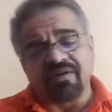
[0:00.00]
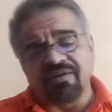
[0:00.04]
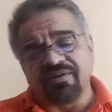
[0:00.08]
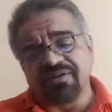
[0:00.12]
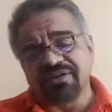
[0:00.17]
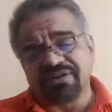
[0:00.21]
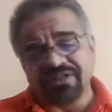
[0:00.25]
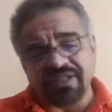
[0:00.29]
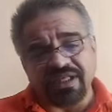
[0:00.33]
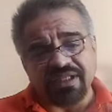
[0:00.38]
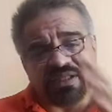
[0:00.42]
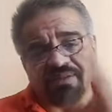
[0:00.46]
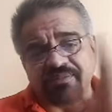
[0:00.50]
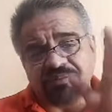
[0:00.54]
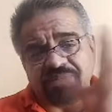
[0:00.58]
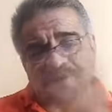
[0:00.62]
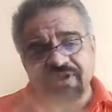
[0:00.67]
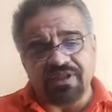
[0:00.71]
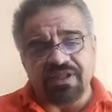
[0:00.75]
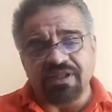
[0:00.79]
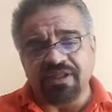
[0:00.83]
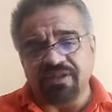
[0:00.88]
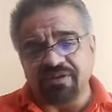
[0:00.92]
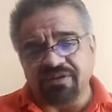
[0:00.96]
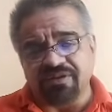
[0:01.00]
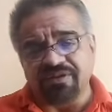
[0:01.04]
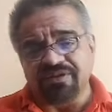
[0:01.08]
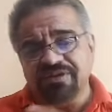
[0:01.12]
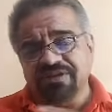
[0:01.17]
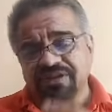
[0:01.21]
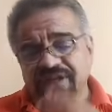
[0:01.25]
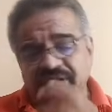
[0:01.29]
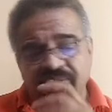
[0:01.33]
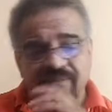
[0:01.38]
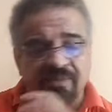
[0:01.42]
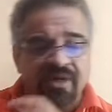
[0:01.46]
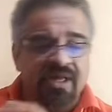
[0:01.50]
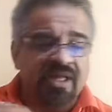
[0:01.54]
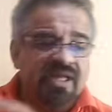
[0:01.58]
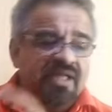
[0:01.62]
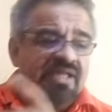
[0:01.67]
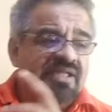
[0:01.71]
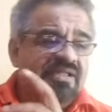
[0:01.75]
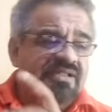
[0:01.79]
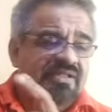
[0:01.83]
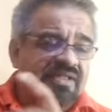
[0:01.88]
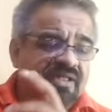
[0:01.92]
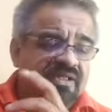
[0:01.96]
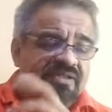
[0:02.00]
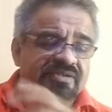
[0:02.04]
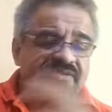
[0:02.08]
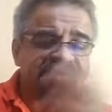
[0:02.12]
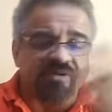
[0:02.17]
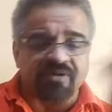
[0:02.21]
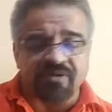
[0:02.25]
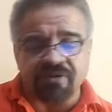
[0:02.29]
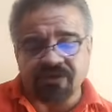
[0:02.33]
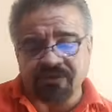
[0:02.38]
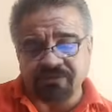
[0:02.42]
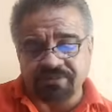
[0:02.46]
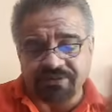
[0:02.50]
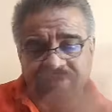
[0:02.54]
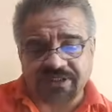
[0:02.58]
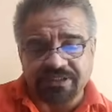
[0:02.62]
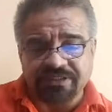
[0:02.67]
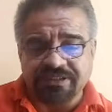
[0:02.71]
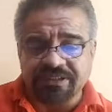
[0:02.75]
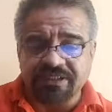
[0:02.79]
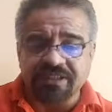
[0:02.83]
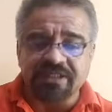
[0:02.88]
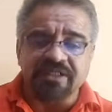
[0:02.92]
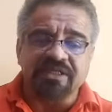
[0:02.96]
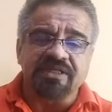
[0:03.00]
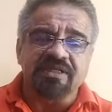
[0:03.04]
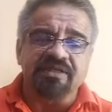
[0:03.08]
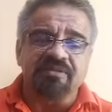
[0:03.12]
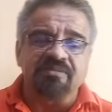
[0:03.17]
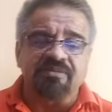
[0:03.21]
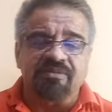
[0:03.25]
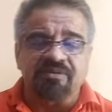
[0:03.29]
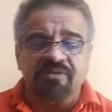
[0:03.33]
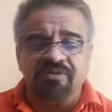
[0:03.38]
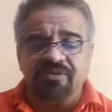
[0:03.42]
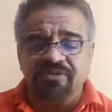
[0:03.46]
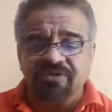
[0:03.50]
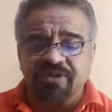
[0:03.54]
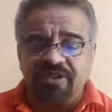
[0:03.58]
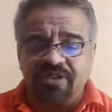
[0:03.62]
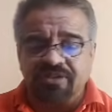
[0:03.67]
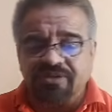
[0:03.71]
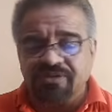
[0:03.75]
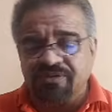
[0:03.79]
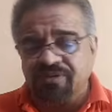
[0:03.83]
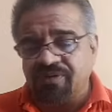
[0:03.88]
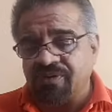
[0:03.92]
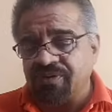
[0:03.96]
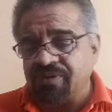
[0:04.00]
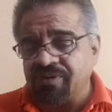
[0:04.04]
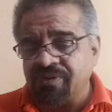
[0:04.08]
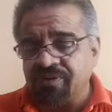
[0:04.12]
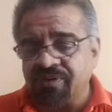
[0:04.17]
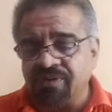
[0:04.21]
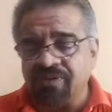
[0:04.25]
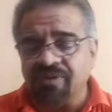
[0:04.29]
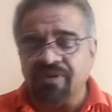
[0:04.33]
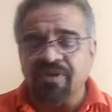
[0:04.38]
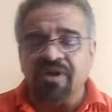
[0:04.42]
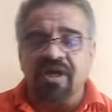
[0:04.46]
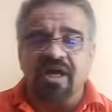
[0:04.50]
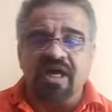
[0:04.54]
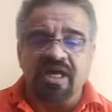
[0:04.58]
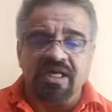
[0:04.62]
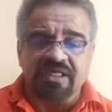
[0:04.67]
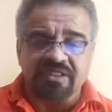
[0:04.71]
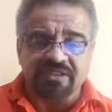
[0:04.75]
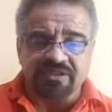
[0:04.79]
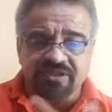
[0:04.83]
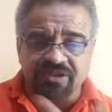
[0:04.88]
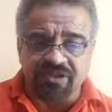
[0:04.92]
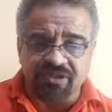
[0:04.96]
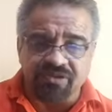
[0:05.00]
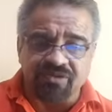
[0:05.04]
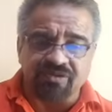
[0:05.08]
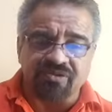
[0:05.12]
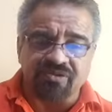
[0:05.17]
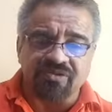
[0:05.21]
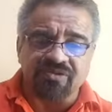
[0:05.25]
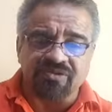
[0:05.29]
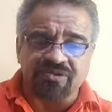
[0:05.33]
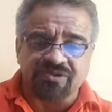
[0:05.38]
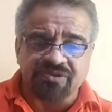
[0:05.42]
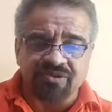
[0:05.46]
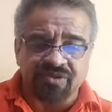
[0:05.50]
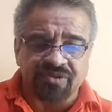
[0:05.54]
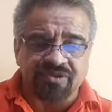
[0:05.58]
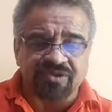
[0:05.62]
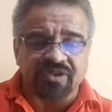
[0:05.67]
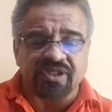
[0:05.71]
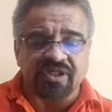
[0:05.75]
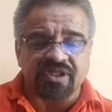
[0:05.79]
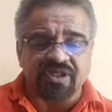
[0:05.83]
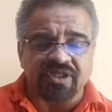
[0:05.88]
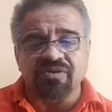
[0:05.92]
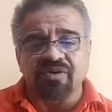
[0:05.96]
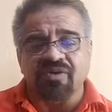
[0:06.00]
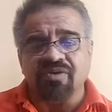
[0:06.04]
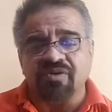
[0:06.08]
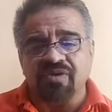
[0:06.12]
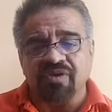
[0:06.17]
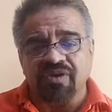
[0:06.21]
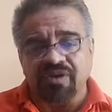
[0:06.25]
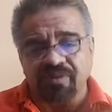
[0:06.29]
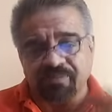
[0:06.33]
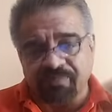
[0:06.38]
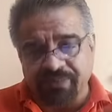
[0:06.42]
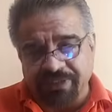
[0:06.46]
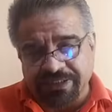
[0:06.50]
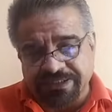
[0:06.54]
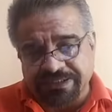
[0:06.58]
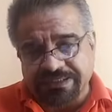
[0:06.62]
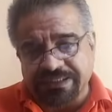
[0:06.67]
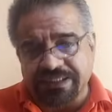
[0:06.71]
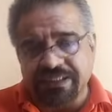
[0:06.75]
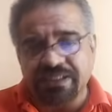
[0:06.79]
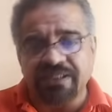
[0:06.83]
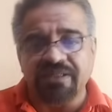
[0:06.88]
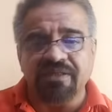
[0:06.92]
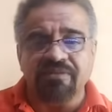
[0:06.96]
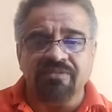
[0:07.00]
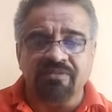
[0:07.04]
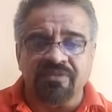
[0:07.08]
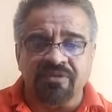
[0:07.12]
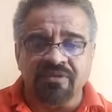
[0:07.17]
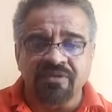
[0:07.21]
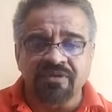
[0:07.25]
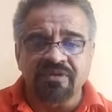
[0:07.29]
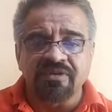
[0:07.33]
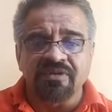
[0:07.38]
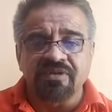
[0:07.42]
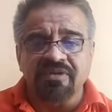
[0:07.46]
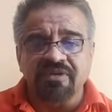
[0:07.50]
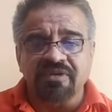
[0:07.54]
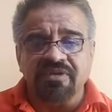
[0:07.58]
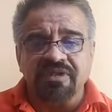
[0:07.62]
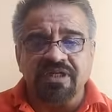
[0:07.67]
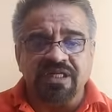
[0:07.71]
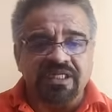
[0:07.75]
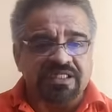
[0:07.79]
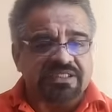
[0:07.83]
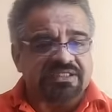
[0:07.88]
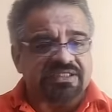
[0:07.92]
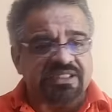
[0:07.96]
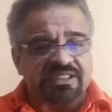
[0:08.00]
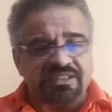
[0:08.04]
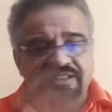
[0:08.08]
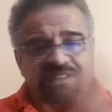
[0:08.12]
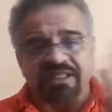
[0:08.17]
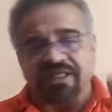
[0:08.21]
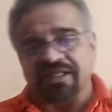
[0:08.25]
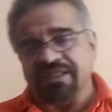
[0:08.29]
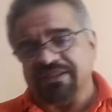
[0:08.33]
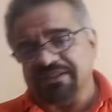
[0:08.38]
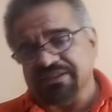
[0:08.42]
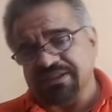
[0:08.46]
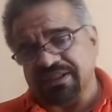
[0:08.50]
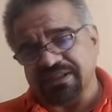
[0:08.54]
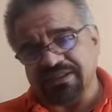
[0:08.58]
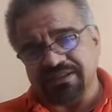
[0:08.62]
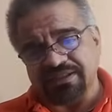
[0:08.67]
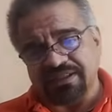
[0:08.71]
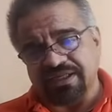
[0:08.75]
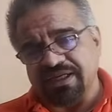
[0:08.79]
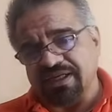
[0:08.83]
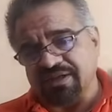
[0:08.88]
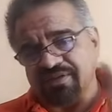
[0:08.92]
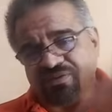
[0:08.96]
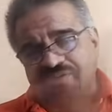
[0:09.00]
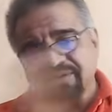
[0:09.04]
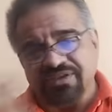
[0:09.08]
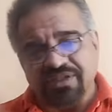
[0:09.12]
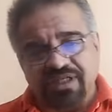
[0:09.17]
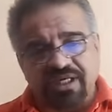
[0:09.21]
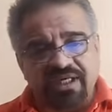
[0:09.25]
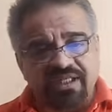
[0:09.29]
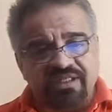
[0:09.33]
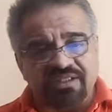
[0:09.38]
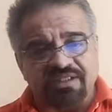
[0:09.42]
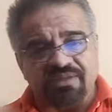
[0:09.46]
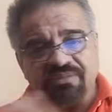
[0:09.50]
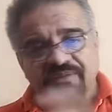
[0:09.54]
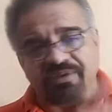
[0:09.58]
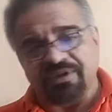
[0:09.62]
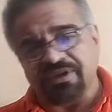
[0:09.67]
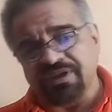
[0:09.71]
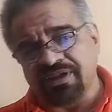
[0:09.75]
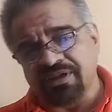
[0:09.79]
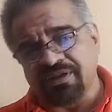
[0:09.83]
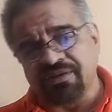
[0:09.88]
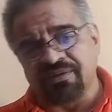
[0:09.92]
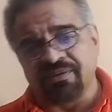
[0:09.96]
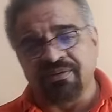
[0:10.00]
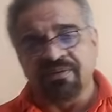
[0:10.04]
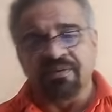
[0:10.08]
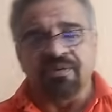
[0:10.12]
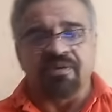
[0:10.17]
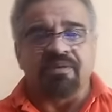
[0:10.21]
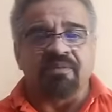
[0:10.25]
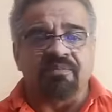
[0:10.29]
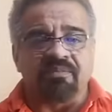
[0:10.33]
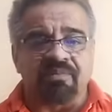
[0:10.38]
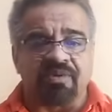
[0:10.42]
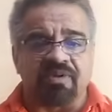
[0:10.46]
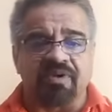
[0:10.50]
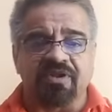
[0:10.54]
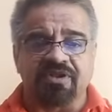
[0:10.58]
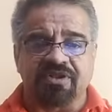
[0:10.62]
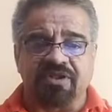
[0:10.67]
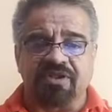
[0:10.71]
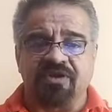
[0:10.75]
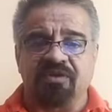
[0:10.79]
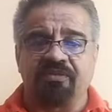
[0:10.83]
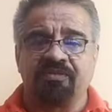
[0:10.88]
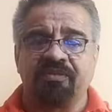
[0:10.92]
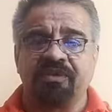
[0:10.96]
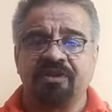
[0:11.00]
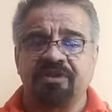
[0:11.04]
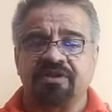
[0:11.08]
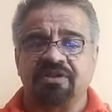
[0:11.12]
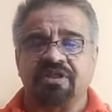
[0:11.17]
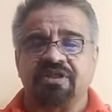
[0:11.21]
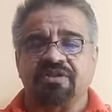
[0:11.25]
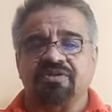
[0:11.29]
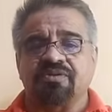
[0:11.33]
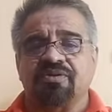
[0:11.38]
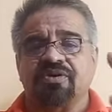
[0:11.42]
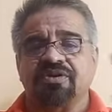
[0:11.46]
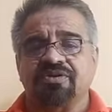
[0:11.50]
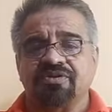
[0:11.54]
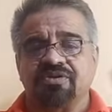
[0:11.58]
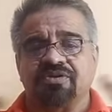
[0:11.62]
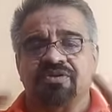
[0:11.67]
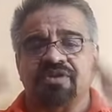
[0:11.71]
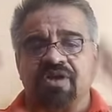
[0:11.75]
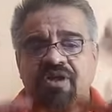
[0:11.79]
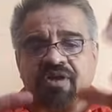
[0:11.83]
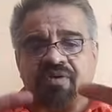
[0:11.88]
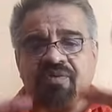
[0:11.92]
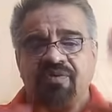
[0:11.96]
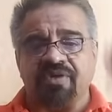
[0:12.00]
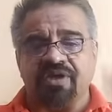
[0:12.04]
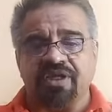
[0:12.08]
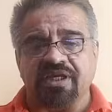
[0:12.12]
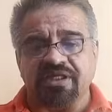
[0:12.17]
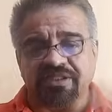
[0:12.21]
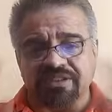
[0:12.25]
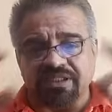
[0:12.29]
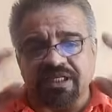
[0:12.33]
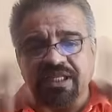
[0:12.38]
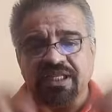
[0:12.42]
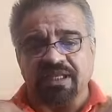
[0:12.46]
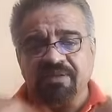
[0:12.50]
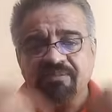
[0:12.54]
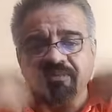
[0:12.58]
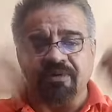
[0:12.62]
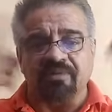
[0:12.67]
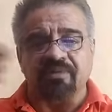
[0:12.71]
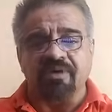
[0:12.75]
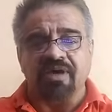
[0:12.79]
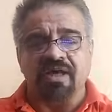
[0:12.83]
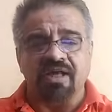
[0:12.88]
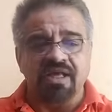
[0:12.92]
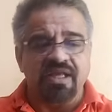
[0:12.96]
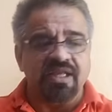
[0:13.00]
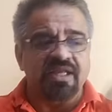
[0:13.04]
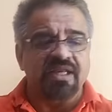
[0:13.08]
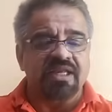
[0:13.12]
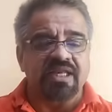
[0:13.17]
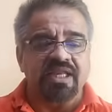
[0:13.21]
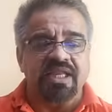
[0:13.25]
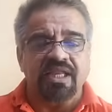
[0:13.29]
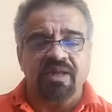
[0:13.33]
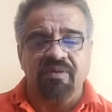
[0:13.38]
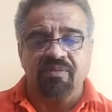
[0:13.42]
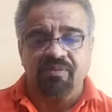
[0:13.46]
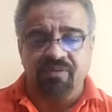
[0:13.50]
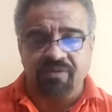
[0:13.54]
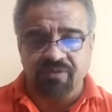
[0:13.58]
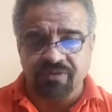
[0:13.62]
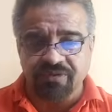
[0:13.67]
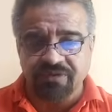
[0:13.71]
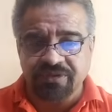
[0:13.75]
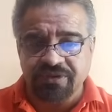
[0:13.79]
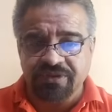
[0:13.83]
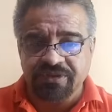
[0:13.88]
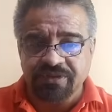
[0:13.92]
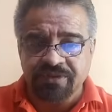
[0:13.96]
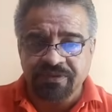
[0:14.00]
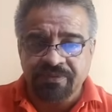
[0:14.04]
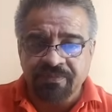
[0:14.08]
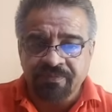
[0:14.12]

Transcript: hoy se ha dividido, y se llama trastorno obsesivo, trastorno ansioso, trastorno depresivo, etcétera, etcétera. Hoy se han dividido, pero anteriormente todo esto se reunía y se le llamaba neurosis.